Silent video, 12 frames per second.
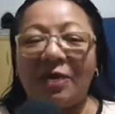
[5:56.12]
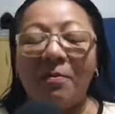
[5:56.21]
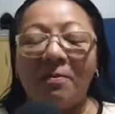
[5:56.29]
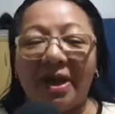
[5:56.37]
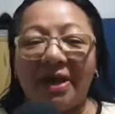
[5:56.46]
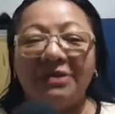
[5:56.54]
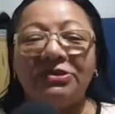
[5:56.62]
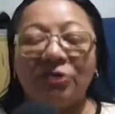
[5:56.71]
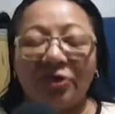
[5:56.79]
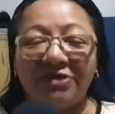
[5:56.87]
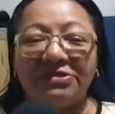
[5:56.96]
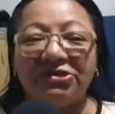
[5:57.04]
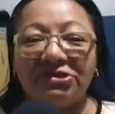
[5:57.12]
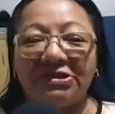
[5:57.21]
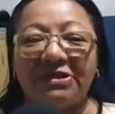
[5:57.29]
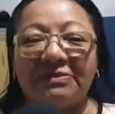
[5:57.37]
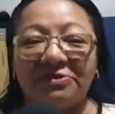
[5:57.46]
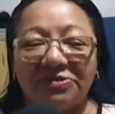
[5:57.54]
Bairro, nós
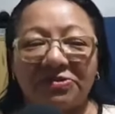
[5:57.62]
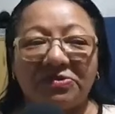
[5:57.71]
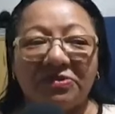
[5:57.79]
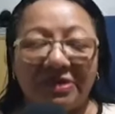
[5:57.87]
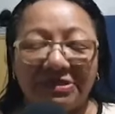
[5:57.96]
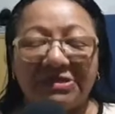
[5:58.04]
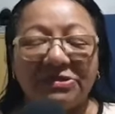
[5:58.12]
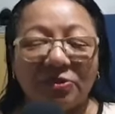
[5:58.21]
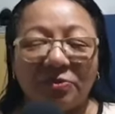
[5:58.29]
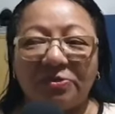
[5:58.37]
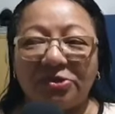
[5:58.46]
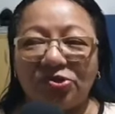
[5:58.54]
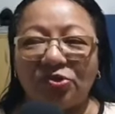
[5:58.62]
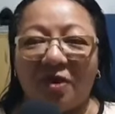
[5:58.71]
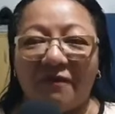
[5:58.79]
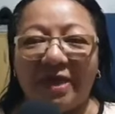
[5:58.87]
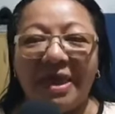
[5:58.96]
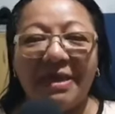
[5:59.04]
estamos com esses grupos de
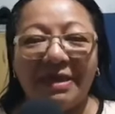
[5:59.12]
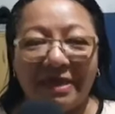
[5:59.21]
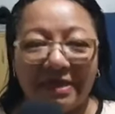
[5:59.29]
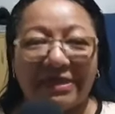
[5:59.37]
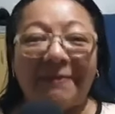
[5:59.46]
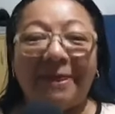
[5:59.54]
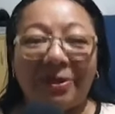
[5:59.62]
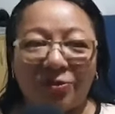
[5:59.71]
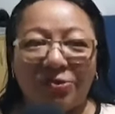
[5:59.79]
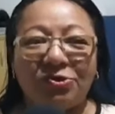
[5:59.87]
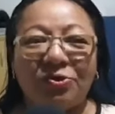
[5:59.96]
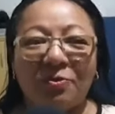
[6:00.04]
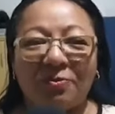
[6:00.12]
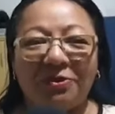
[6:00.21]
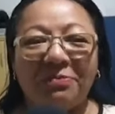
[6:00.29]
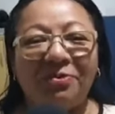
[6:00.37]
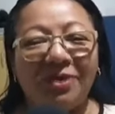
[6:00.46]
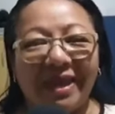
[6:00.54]
jovens e também com os
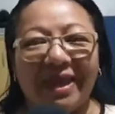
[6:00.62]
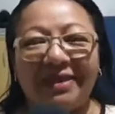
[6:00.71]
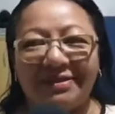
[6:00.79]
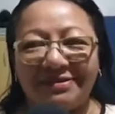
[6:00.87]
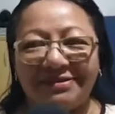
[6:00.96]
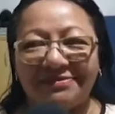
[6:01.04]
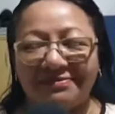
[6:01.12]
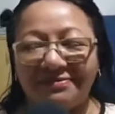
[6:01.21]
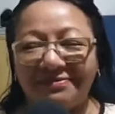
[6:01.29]
grupos de mulheres.